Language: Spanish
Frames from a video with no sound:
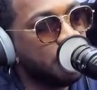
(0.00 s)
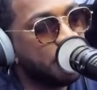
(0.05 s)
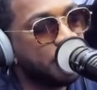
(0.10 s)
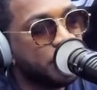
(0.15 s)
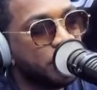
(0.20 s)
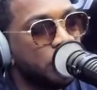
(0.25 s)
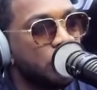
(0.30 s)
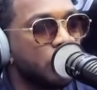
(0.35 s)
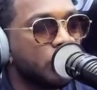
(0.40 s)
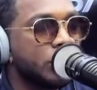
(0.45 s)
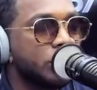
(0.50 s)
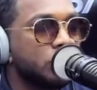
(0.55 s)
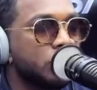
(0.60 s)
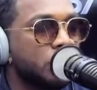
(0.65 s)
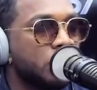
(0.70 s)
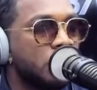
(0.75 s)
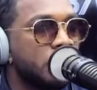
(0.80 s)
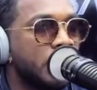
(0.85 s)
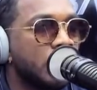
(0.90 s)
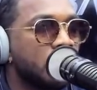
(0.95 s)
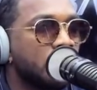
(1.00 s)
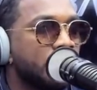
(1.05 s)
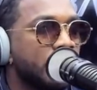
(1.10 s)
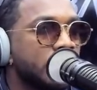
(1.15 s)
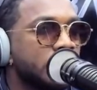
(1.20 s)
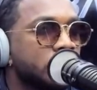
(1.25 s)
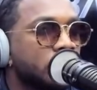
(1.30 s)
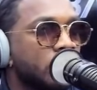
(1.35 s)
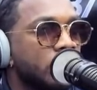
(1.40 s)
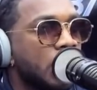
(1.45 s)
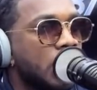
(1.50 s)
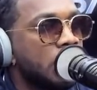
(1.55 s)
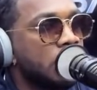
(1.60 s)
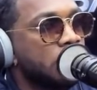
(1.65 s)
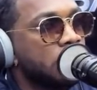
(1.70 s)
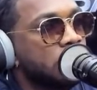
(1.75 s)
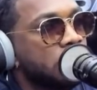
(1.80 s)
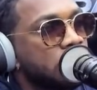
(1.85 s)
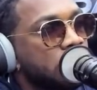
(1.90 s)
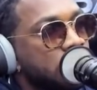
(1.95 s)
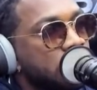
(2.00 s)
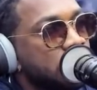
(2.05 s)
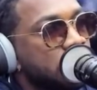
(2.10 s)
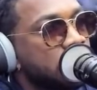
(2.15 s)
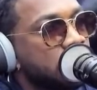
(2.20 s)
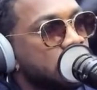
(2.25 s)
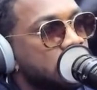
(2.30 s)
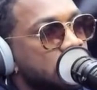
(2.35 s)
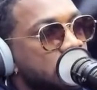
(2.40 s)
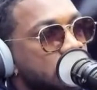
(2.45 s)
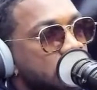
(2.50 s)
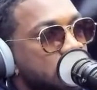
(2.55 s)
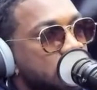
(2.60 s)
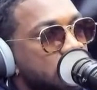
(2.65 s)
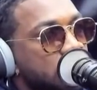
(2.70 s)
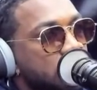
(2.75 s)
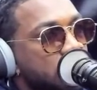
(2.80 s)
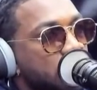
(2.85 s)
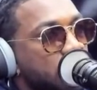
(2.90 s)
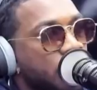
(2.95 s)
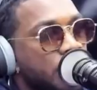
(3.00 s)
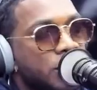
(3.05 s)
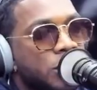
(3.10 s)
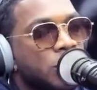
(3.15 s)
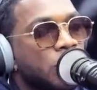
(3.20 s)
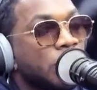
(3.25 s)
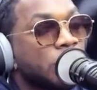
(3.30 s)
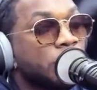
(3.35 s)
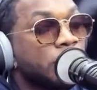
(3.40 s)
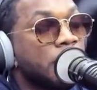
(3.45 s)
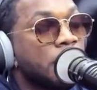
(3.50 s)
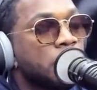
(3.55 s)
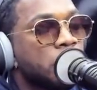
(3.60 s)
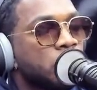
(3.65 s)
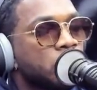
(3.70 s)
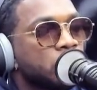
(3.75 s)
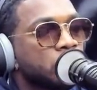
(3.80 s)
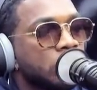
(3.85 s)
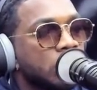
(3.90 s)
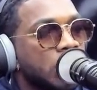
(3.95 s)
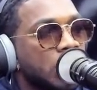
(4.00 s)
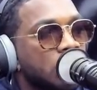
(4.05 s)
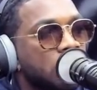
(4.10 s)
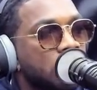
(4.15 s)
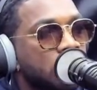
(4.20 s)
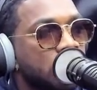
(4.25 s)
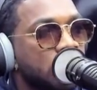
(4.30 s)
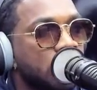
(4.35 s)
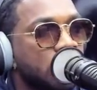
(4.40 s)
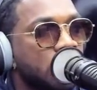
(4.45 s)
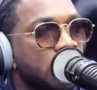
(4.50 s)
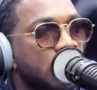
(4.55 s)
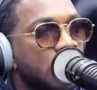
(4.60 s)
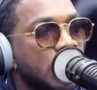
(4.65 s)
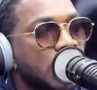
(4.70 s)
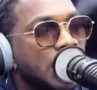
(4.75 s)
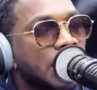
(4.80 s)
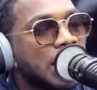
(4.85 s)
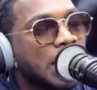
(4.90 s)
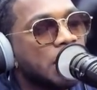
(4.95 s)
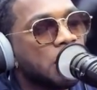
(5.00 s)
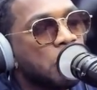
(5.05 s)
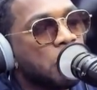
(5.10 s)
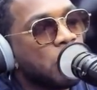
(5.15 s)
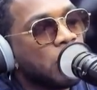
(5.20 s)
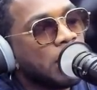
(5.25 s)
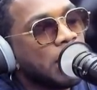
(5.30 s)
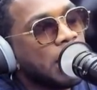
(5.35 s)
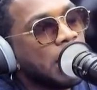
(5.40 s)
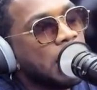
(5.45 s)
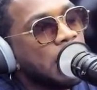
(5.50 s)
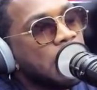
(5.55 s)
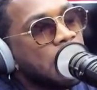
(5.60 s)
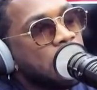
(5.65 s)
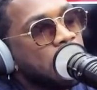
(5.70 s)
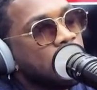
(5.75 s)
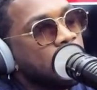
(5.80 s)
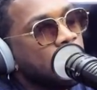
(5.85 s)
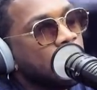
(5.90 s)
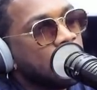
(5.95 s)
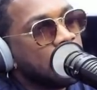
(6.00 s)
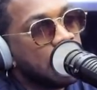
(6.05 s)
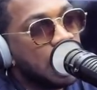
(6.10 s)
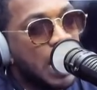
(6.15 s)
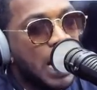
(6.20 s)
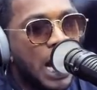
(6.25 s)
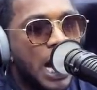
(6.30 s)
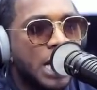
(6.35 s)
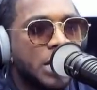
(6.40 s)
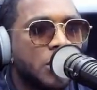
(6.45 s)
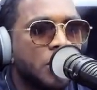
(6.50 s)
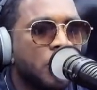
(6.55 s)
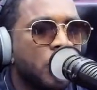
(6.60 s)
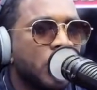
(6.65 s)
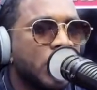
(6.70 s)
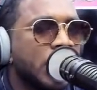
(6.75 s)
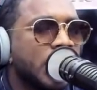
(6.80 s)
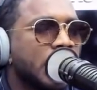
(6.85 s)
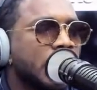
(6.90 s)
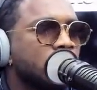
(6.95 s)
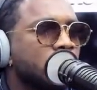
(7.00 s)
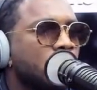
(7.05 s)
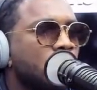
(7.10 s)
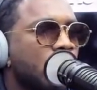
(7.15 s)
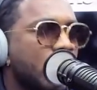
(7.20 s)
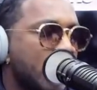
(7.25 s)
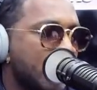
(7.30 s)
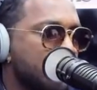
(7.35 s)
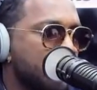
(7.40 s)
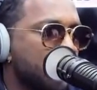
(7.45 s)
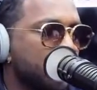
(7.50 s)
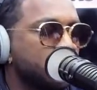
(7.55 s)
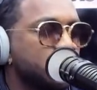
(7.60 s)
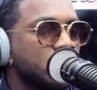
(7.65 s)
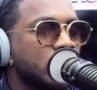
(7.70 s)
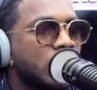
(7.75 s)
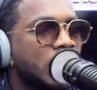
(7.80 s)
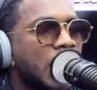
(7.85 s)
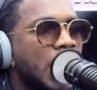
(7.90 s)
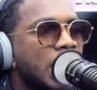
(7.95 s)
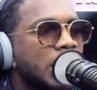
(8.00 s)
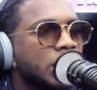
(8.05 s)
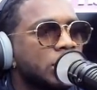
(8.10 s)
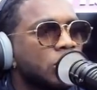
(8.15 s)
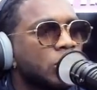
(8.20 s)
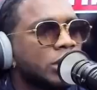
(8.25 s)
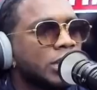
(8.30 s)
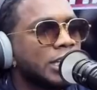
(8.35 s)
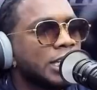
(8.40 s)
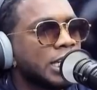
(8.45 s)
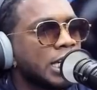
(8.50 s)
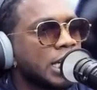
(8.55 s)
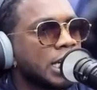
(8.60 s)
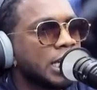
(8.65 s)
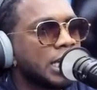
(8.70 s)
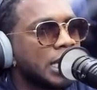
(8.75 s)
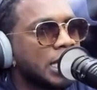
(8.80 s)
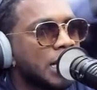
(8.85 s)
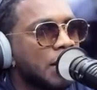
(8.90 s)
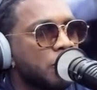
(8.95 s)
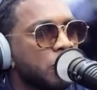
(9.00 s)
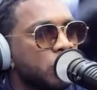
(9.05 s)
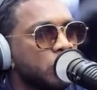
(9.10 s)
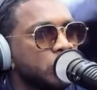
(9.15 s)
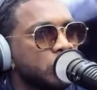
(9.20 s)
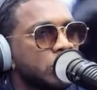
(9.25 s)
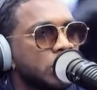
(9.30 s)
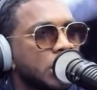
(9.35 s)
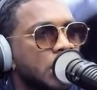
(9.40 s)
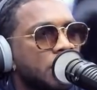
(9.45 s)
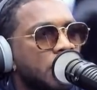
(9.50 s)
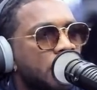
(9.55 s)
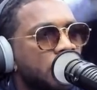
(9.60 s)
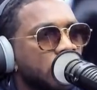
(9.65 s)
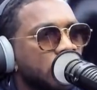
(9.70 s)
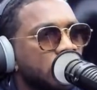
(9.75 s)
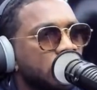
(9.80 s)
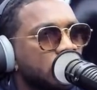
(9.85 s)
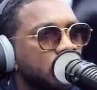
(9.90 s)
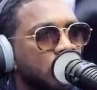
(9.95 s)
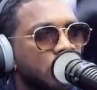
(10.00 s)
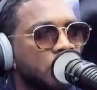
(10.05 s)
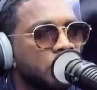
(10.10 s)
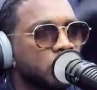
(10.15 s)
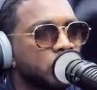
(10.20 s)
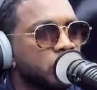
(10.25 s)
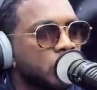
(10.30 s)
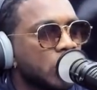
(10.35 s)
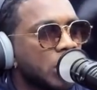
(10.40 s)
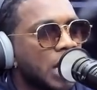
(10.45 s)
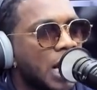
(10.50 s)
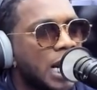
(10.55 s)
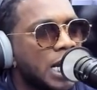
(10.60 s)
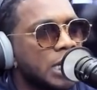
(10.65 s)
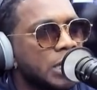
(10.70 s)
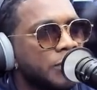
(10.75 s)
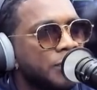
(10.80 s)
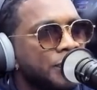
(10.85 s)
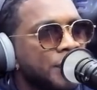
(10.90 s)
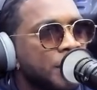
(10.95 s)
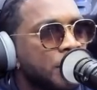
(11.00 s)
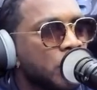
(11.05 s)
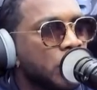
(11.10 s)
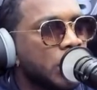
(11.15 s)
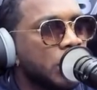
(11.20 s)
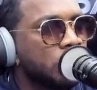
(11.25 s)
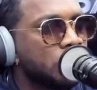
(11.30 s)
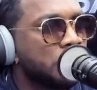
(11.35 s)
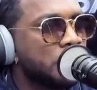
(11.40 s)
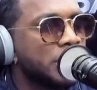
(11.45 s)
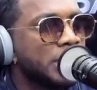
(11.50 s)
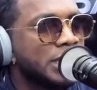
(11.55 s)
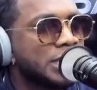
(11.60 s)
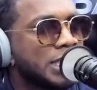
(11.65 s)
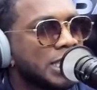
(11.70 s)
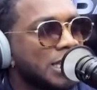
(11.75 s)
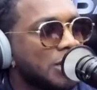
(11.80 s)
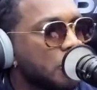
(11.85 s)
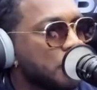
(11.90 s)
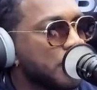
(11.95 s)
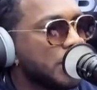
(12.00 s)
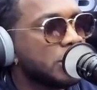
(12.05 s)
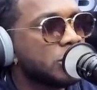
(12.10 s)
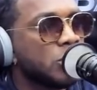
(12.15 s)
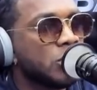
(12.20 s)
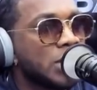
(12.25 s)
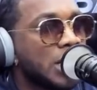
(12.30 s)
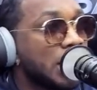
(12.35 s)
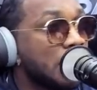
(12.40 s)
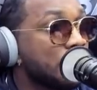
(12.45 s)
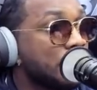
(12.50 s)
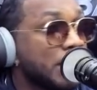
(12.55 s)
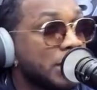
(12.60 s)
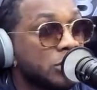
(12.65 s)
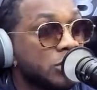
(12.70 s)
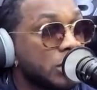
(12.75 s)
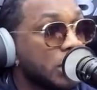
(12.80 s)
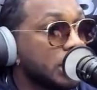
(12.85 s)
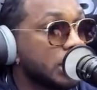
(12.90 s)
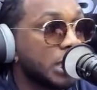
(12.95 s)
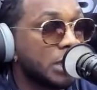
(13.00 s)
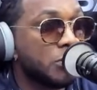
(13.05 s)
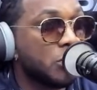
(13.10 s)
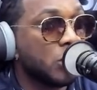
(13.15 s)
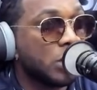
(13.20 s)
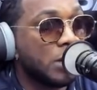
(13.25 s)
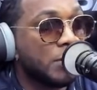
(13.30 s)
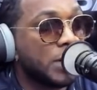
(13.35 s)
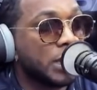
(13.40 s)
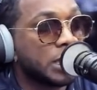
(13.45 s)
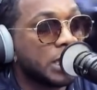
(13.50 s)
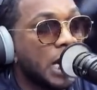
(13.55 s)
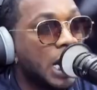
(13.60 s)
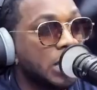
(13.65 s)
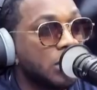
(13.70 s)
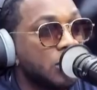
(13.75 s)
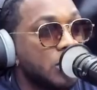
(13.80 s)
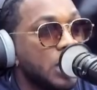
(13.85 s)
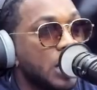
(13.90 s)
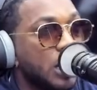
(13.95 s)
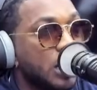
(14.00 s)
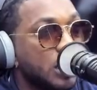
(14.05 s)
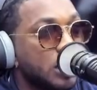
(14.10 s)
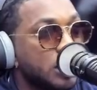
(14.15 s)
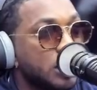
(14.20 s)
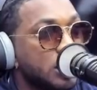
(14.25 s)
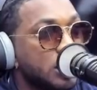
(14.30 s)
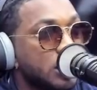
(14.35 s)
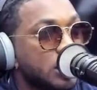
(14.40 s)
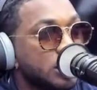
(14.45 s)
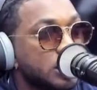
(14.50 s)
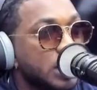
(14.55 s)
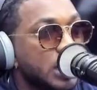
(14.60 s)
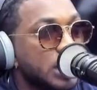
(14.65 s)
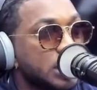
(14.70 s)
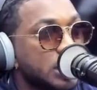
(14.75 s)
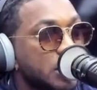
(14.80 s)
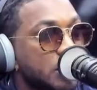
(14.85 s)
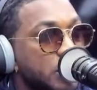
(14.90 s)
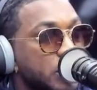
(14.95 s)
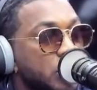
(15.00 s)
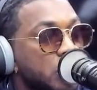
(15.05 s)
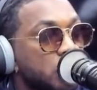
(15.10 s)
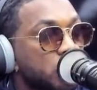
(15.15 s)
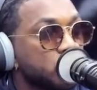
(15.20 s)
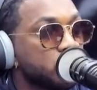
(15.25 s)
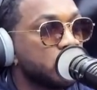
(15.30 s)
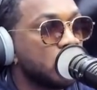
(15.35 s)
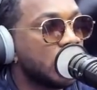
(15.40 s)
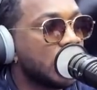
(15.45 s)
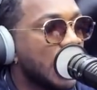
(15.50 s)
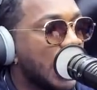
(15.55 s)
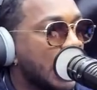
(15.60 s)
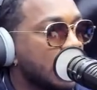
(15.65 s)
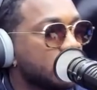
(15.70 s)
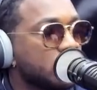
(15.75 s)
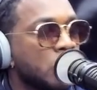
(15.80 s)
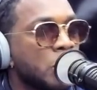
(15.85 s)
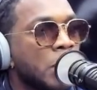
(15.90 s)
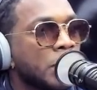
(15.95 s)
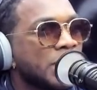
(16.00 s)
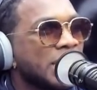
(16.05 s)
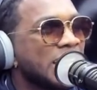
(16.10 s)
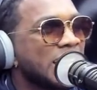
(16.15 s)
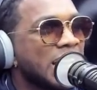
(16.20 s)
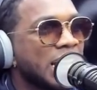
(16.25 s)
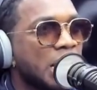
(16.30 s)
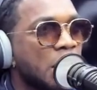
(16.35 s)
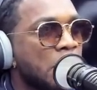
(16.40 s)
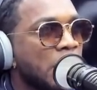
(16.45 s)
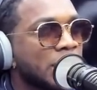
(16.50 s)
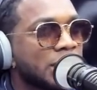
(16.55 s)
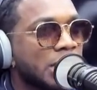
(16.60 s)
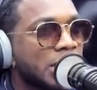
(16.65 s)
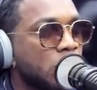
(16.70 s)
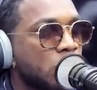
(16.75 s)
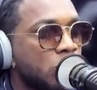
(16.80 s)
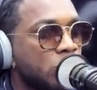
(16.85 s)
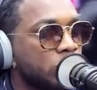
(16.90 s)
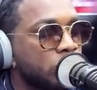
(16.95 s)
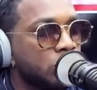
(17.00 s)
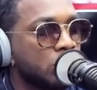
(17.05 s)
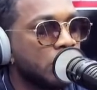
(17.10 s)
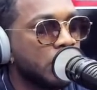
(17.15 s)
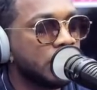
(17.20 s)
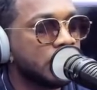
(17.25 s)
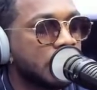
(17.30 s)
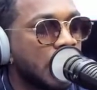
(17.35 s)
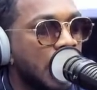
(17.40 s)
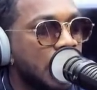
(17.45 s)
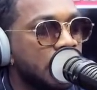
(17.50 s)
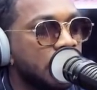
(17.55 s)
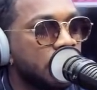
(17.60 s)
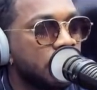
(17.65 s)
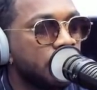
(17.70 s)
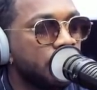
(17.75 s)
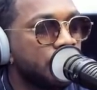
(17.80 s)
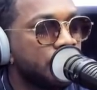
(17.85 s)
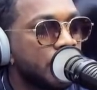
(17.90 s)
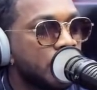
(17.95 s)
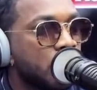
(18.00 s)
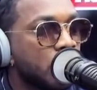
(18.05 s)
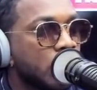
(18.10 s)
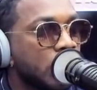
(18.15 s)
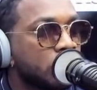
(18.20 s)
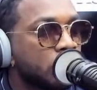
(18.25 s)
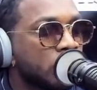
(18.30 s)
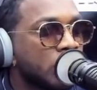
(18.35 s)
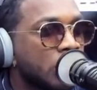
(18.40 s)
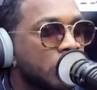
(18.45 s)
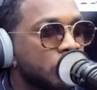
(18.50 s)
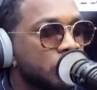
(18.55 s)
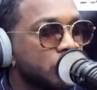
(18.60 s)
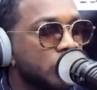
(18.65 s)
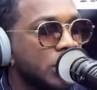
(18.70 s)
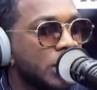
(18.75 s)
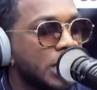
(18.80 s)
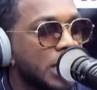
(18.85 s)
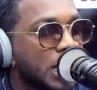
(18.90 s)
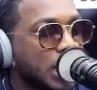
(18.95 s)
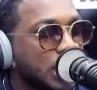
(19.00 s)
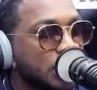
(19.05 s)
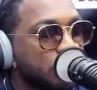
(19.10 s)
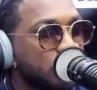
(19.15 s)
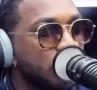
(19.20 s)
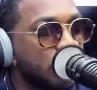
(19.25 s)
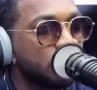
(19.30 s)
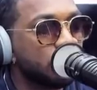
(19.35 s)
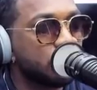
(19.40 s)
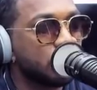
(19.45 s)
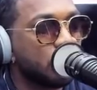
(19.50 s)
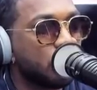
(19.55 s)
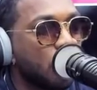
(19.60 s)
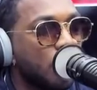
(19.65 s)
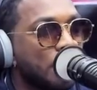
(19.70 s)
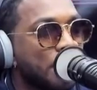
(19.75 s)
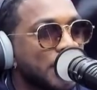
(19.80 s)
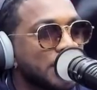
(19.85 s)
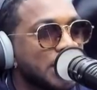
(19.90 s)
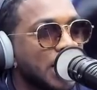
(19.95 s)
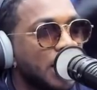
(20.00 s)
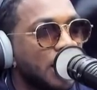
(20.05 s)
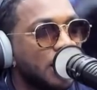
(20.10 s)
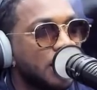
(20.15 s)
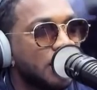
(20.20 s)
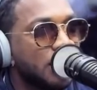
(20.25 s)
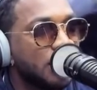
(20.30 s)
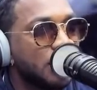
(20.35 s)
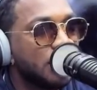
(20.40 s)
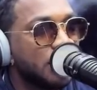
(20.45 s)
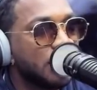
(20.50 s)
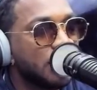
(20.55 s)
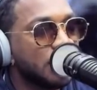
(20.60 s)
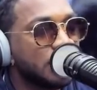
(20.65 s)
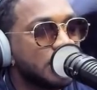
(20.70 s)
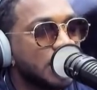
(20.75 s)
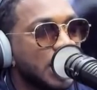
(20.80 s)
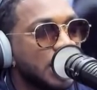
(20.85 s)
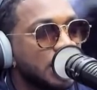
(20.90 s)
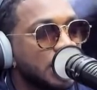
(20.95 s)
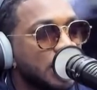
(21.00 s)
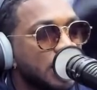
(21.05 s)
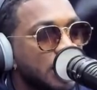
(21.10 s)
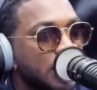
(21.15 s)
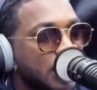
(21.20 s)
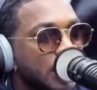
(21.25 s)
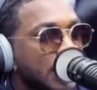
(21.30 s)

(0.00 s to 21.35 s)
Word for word: Pero él lo quiso volver a lo personal. Porque yo lo que estoy en música. Para convertirlo en música. Claro, porque Claro, porque que todo es musical, entonces tiene que quedar la música, más brother. Todo es musical. Porque si tú me dices de lo personal, el personal tenemos que matarnos ya. ¿Entiendes? Pero musical, tú me tienes que matar en un instrumental. Porque tú te consideras que tú eres un psicópata ¿Entiendes?